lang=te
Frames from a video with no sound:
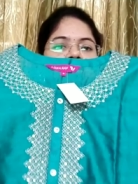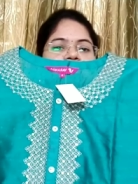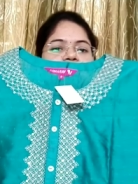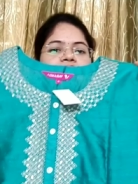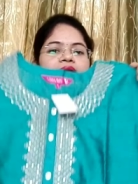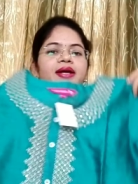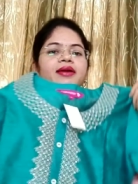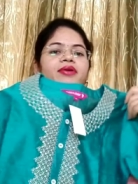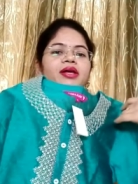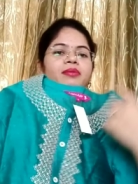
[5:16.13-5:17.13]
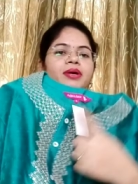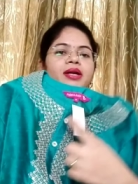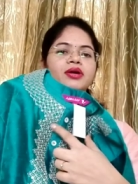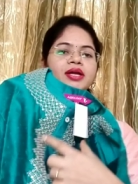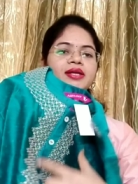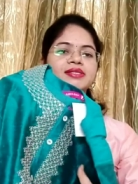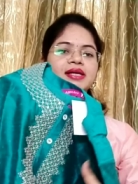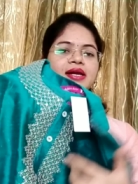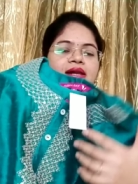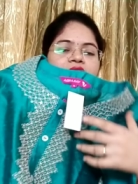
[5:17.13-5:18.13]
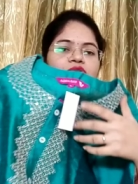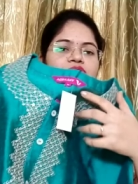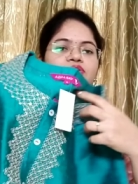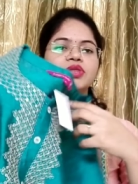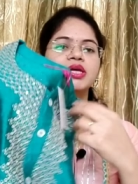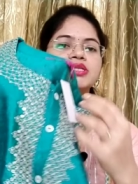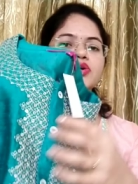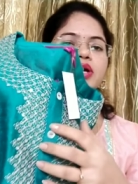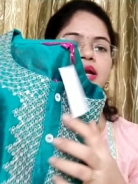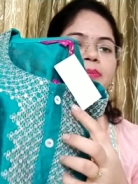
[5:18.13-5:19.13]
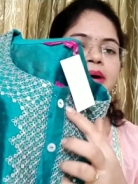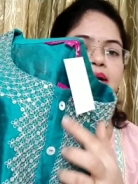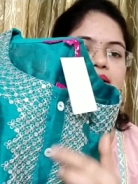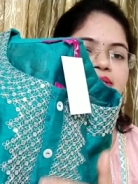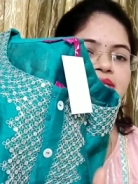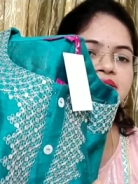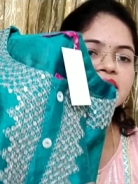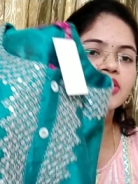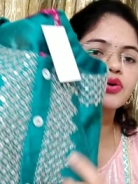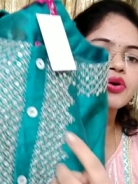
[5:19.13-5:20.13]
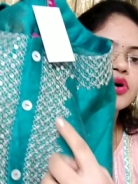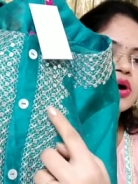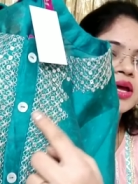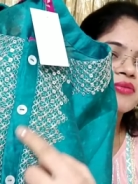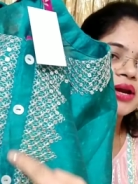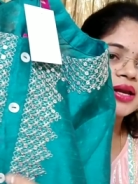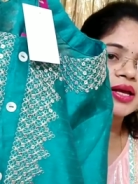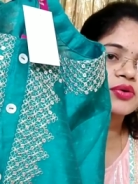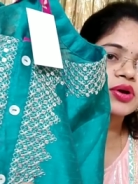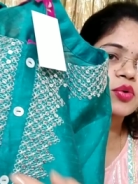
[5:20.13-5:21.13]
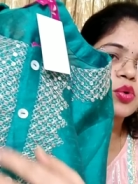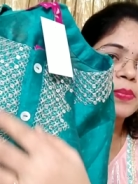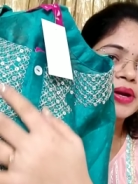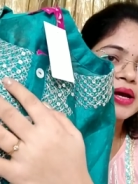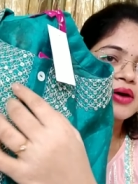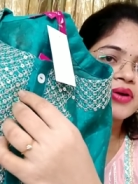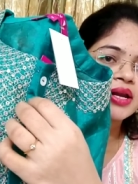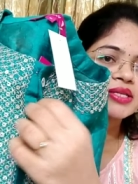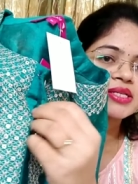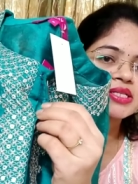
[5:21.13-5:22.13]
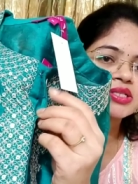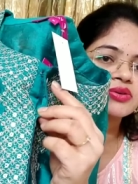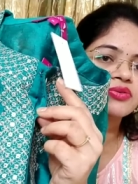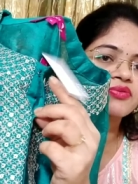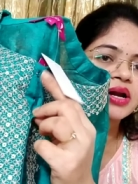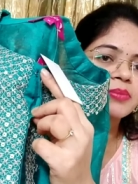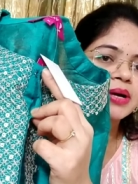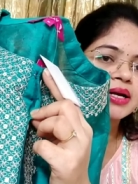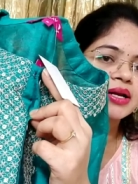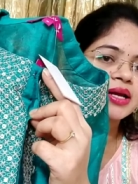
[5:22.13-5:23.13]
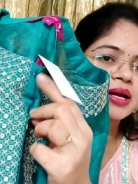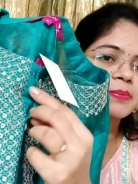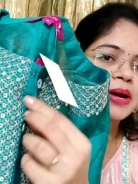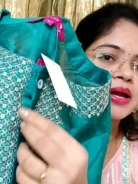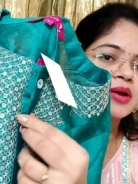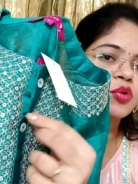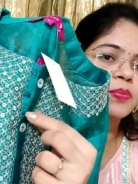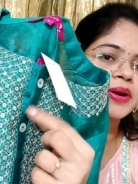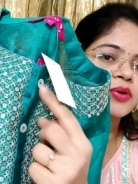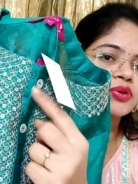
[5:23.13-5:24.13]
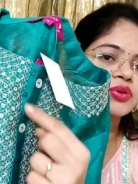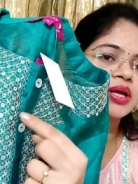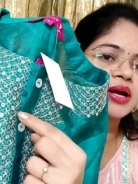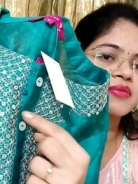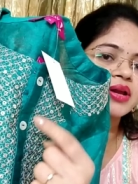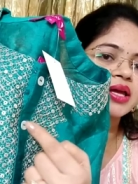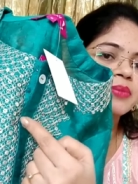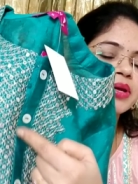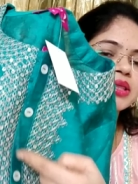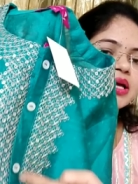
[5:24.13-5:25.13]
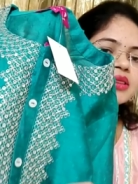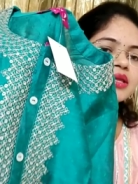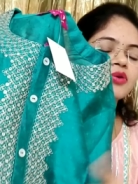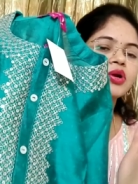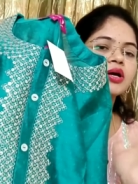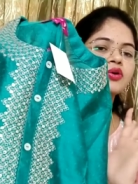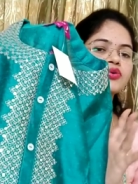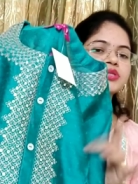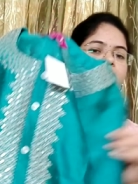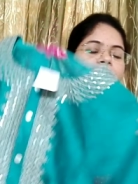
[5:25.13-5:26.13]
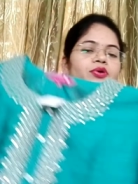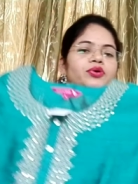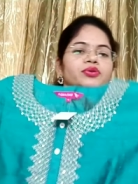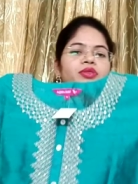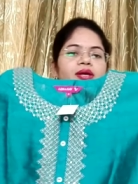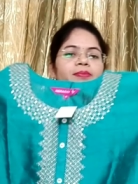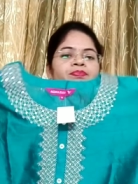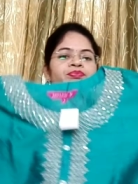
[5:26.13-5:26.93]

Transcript: చూడండి ఇక్కడ వరకు మనకి ఈ డిజైన్ అనేది వస్తుంది సో ఇక్కడ బటన్స్ ఇచ్చారు ఇవన్నీ కూడా ఓపెన్ కావండి జస్ట్ వన్ బటన్ ఇక్కడ పైన ఓపెన్ అవుతుంది ఇక్కడ వరకు మిగతా అంతా కూడా క్లోజ్ అయిపోయి ఉంటుంది